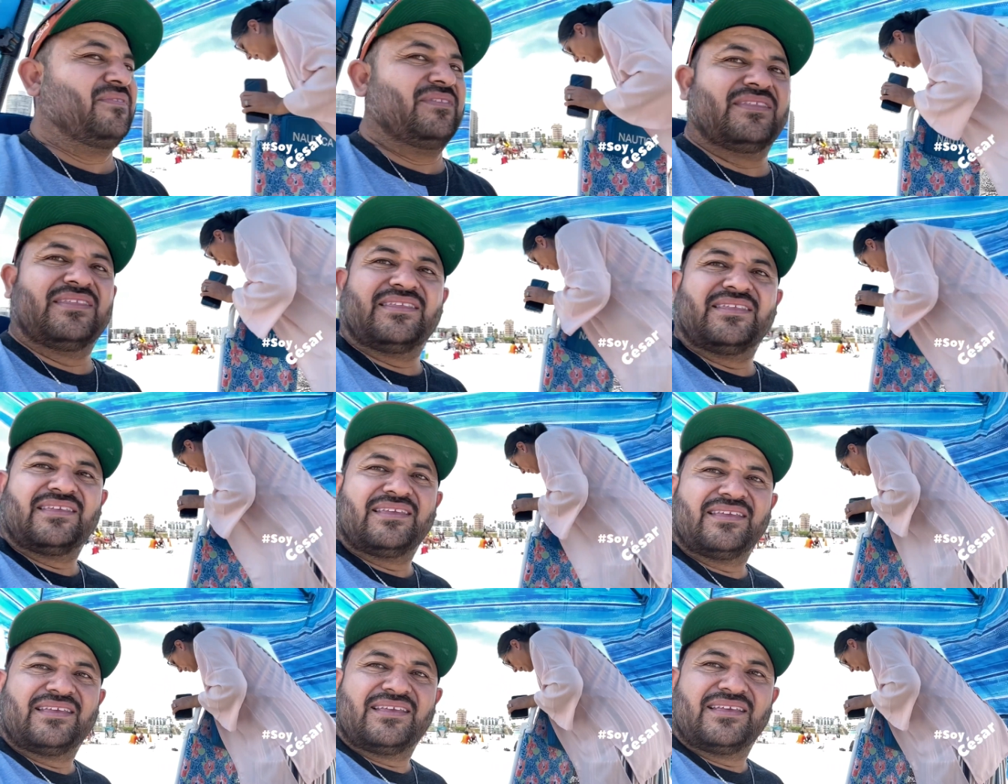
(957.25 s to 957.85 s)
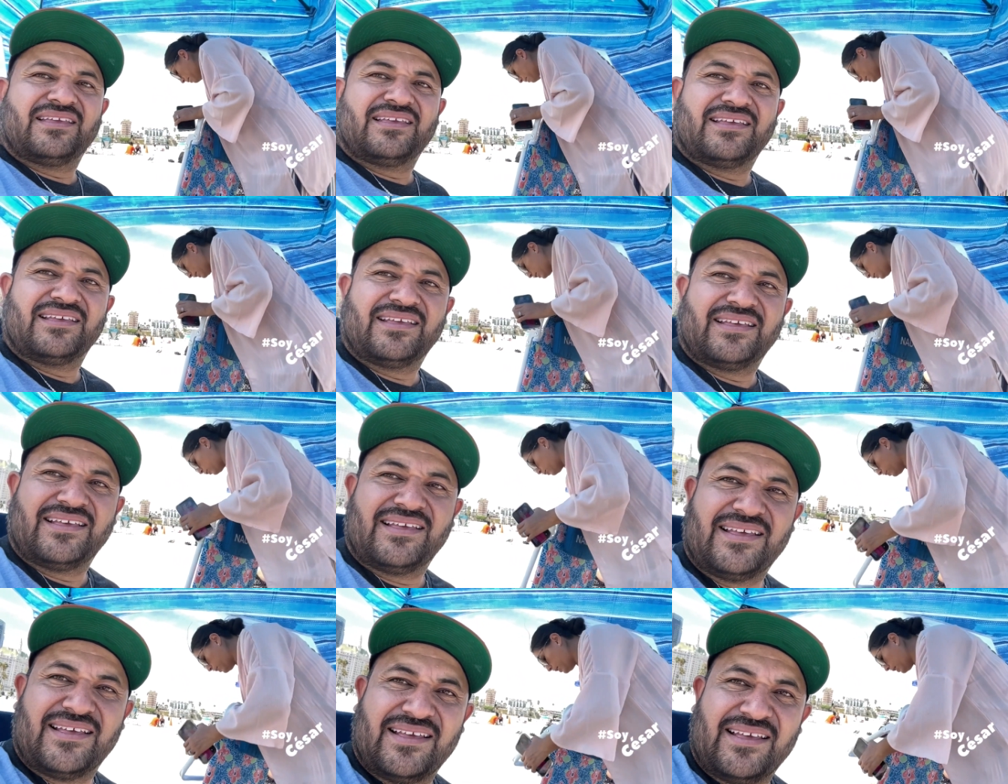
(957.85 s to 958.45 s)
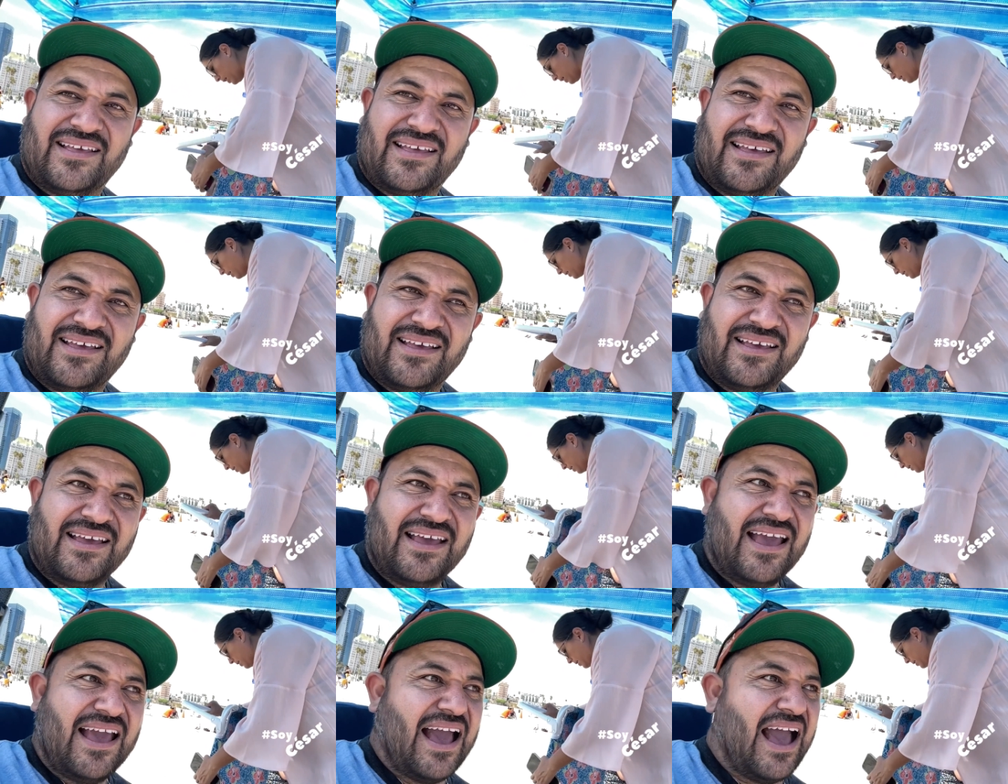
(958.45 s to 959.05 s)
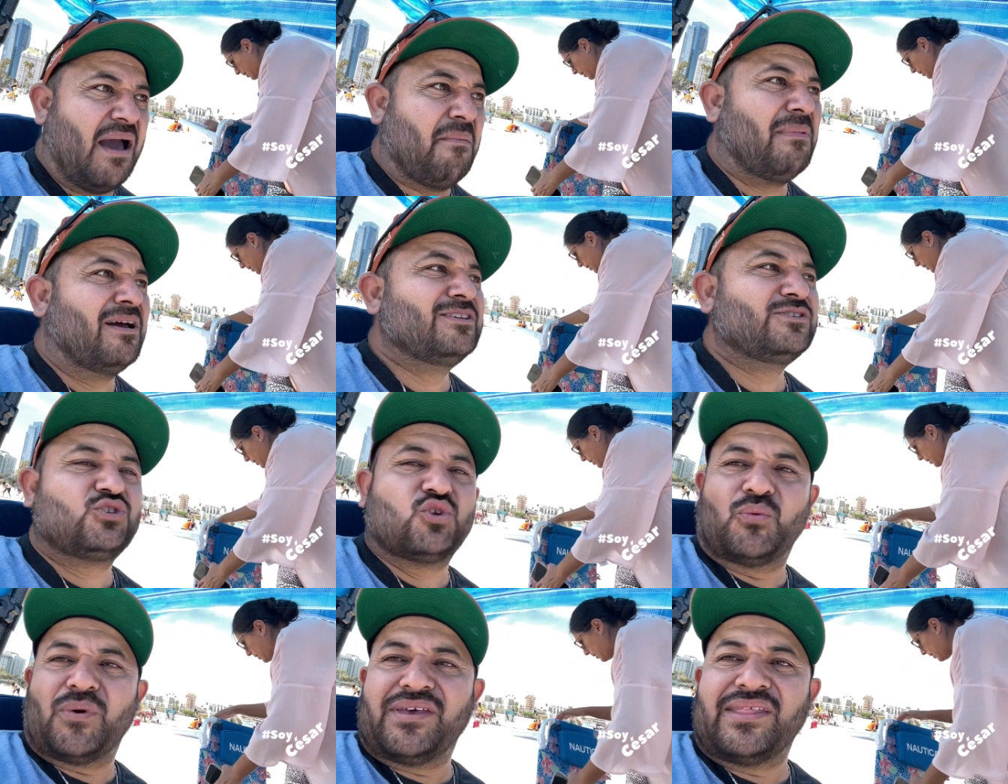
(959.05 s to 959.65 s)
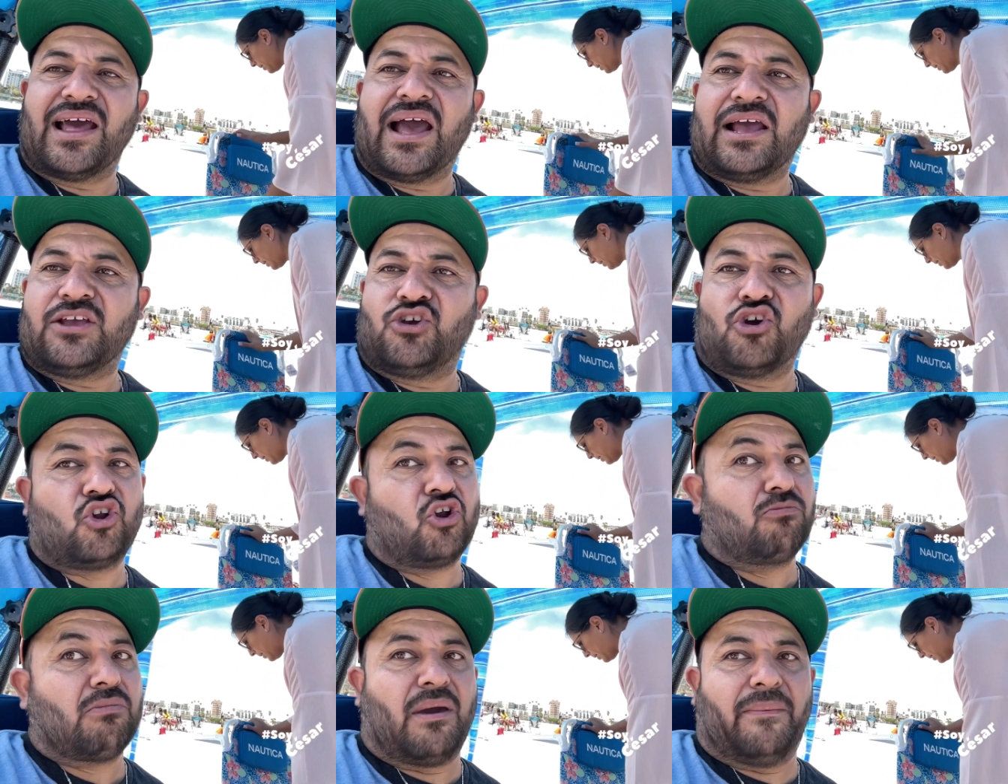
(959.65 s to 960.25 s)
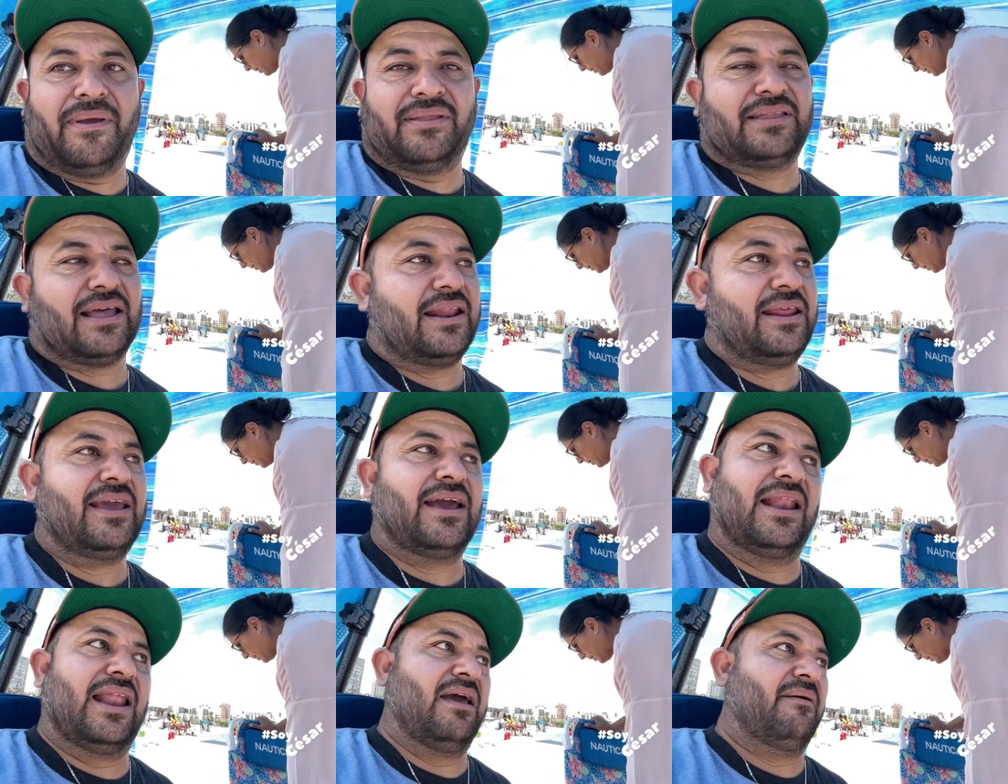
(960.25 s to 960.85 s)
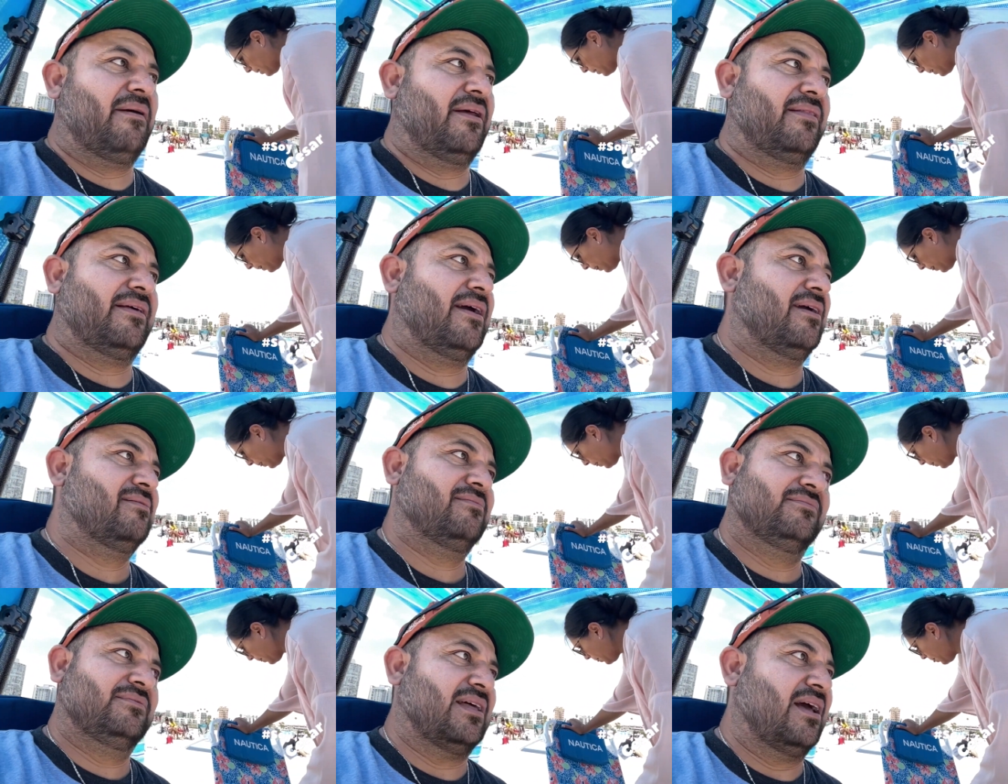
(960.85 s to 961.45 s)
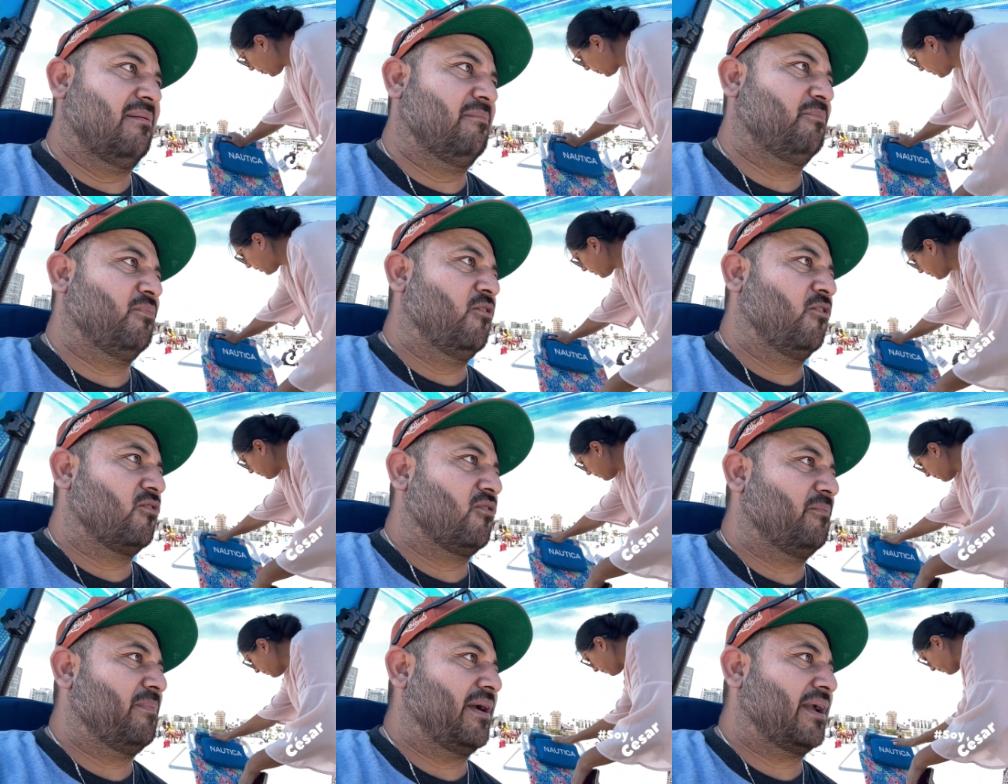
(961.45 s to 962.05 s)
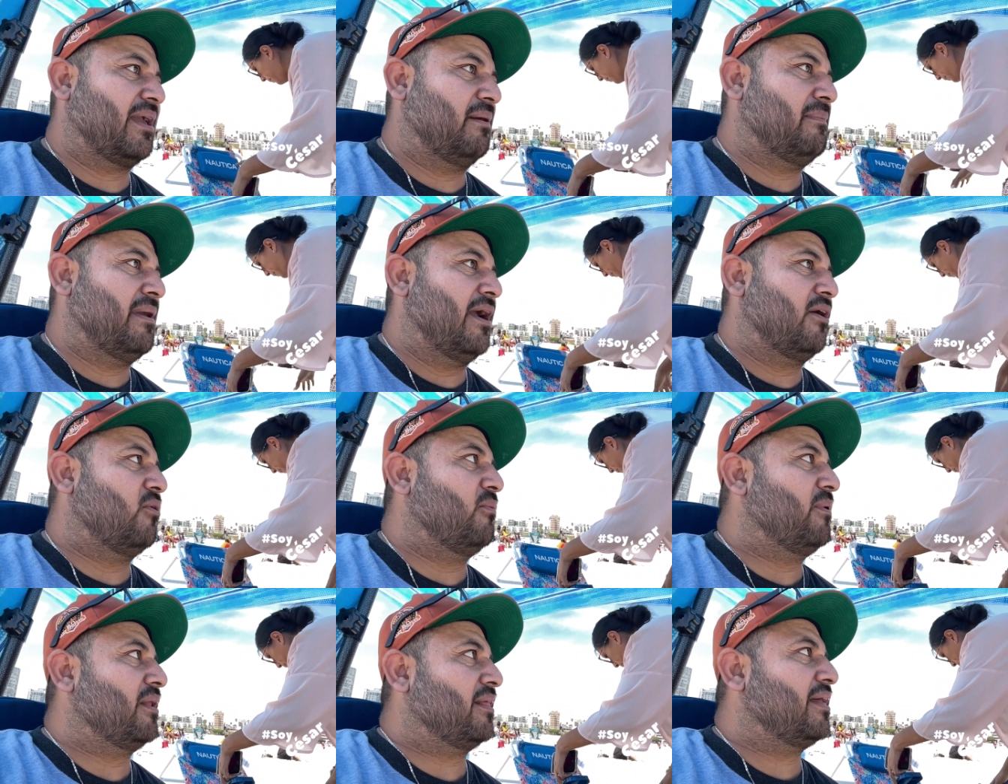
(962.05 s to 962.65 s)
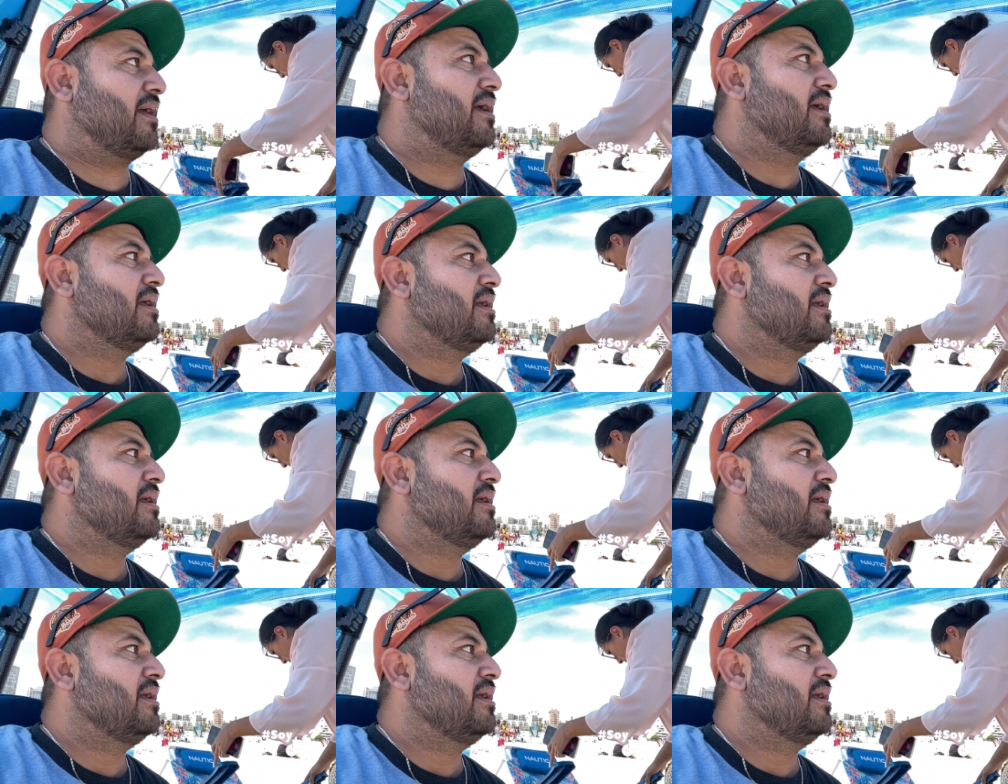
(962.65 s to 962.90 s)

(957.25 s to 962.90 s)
aman su vida. Aman su vida, yo no me aventaría, la verdad, tampoco, ¿para qué me hago, verdad?